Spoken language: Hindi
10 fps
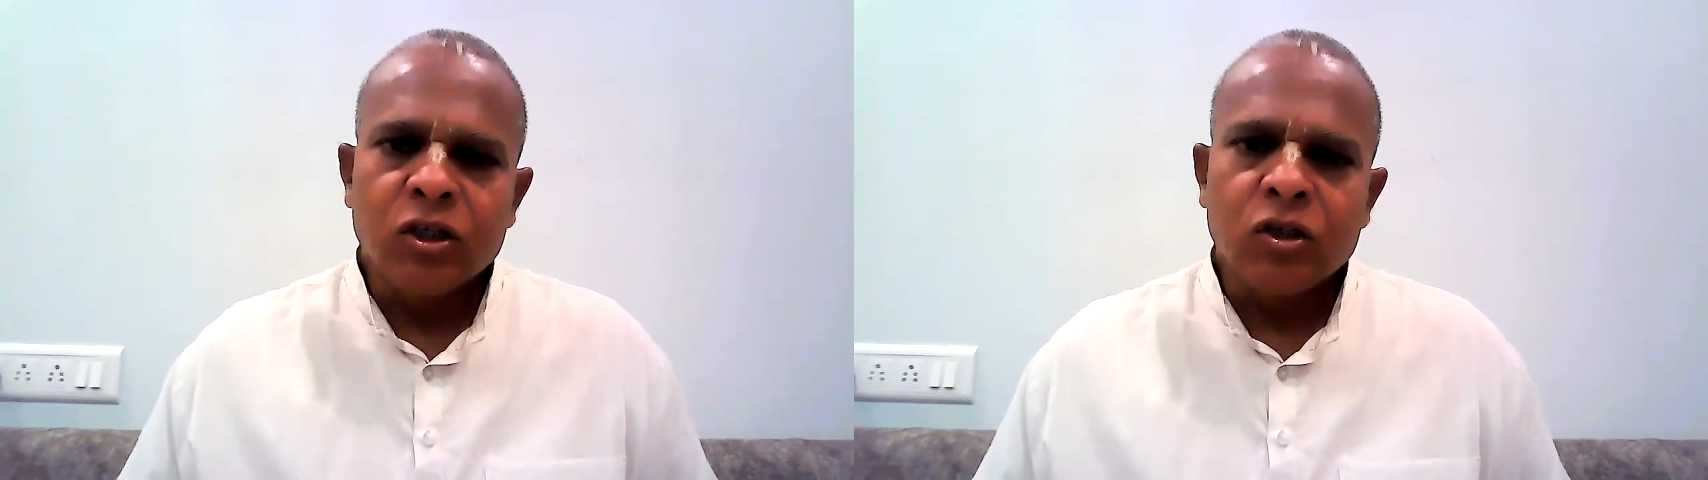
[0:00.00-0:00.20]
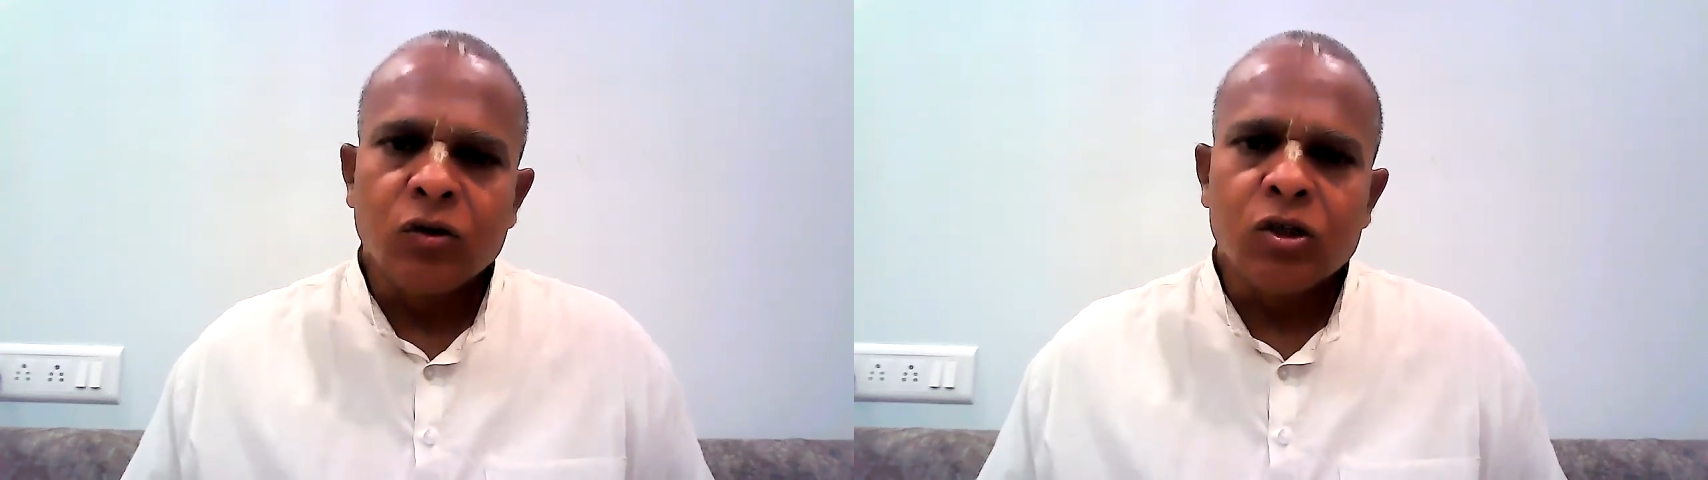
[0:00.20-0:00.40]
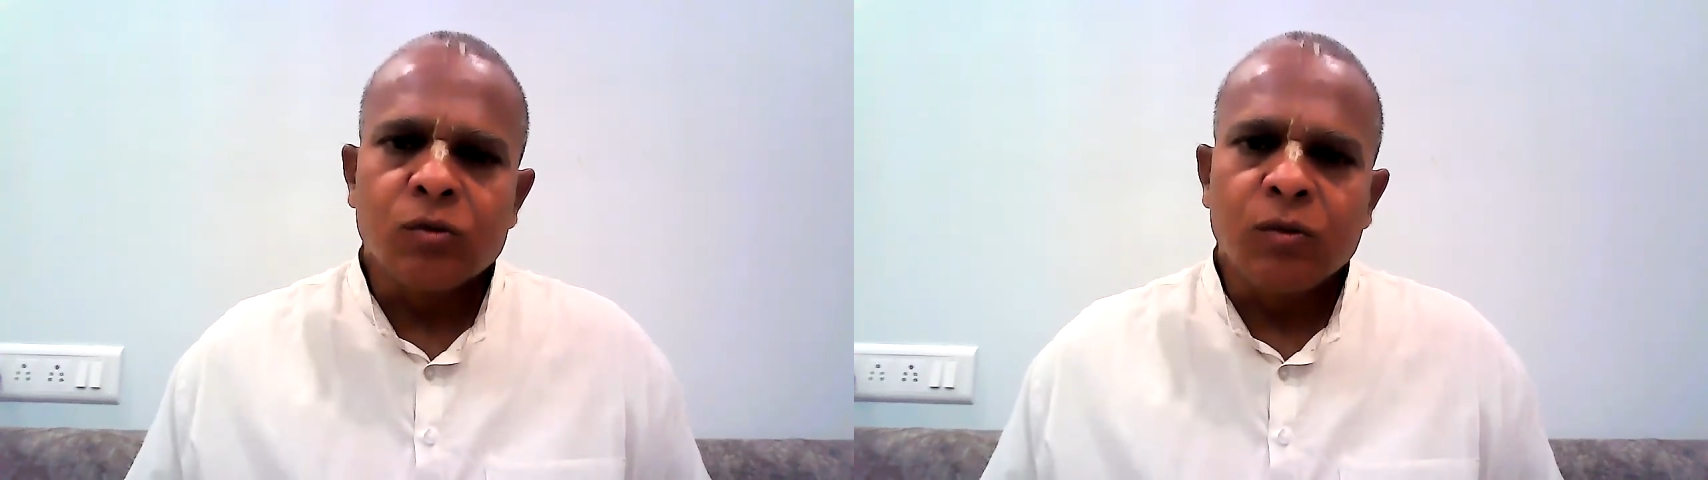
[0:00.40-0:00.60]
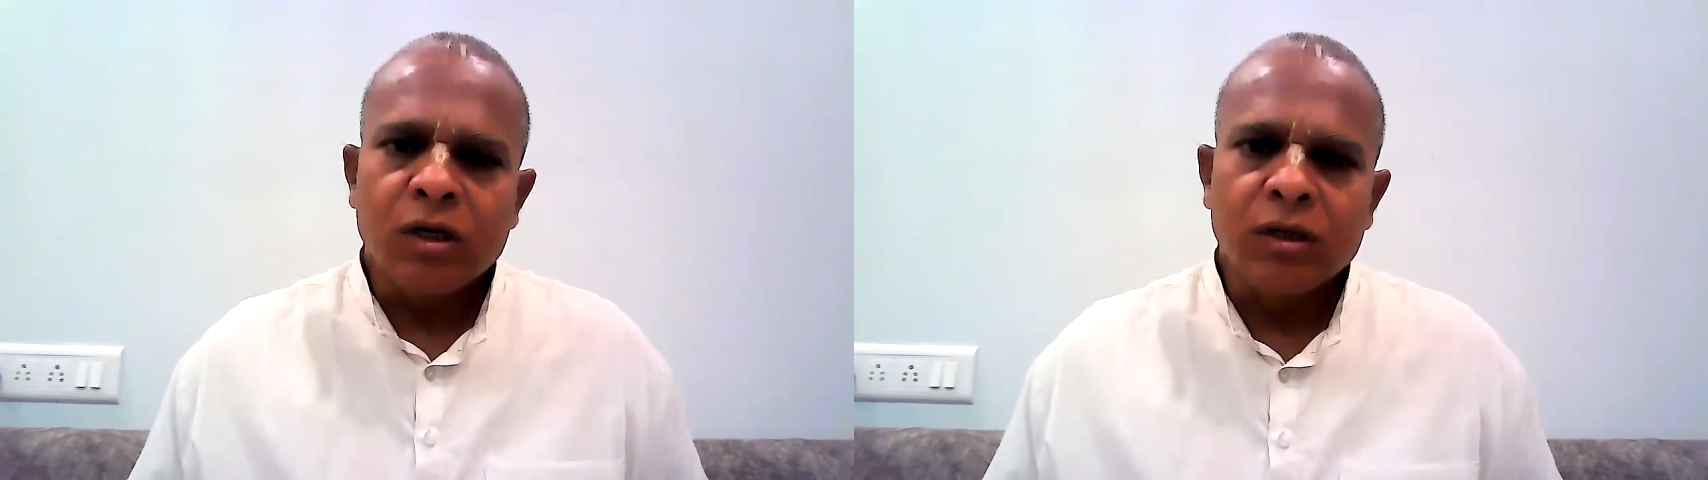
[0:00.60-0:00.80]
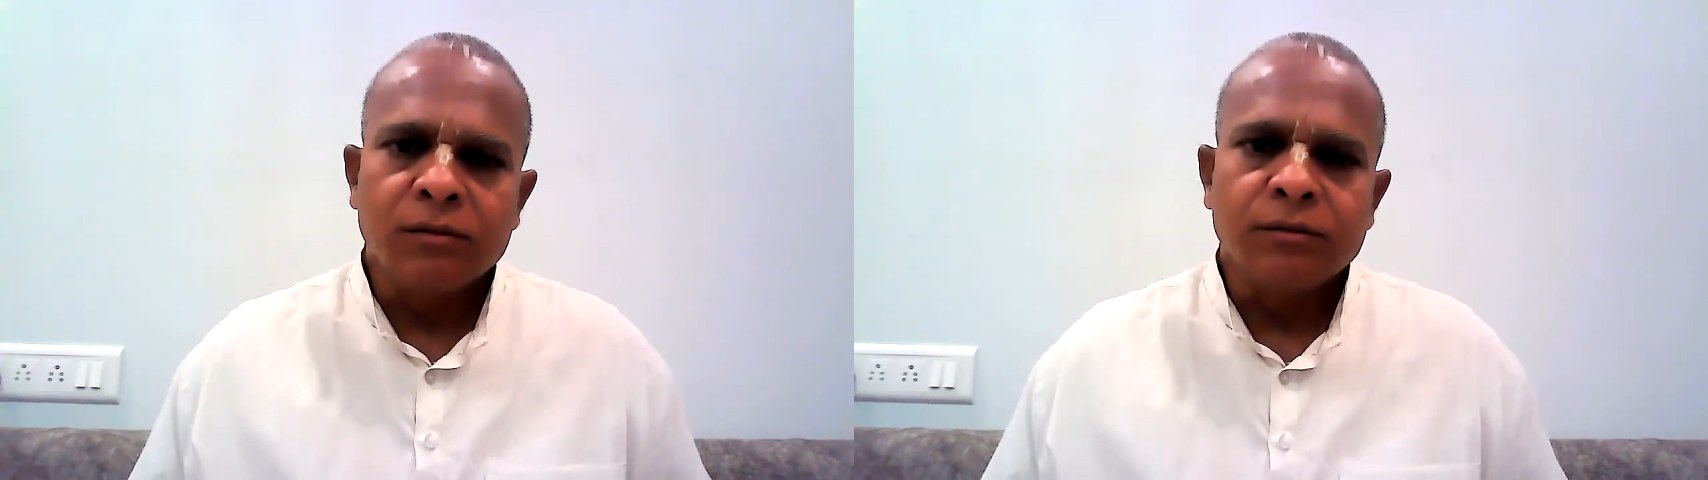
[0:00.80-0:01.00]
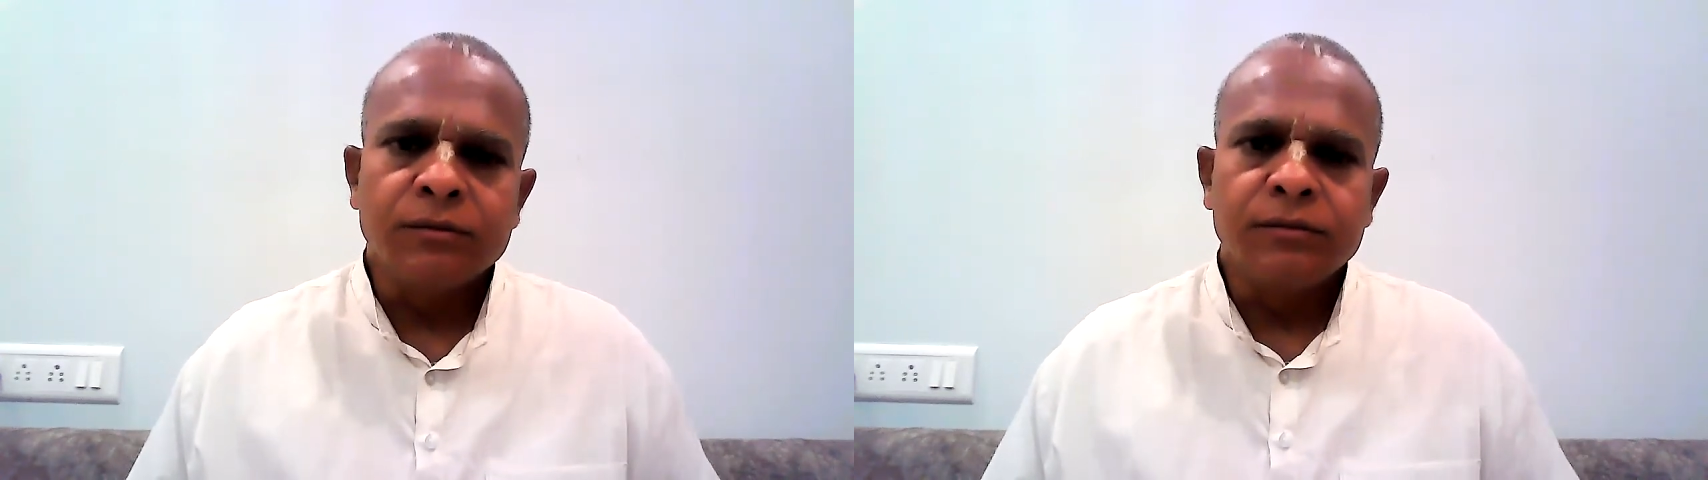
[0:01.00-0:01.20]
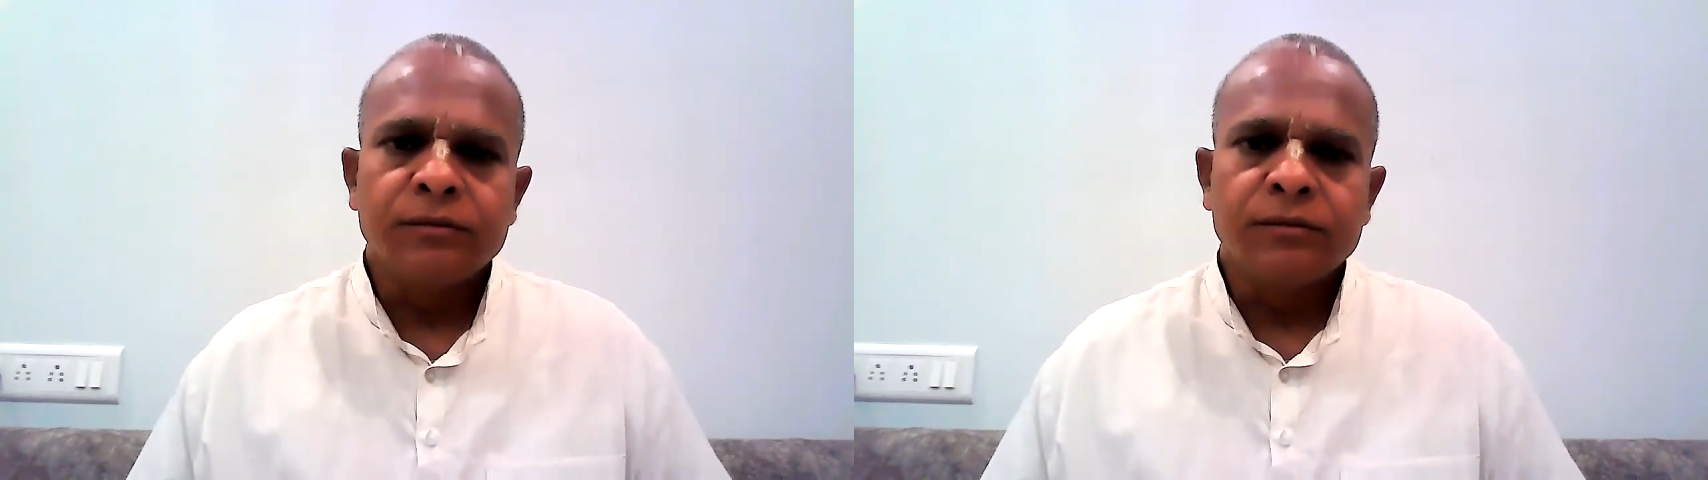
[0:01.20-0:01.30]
विष्णु स्मरणम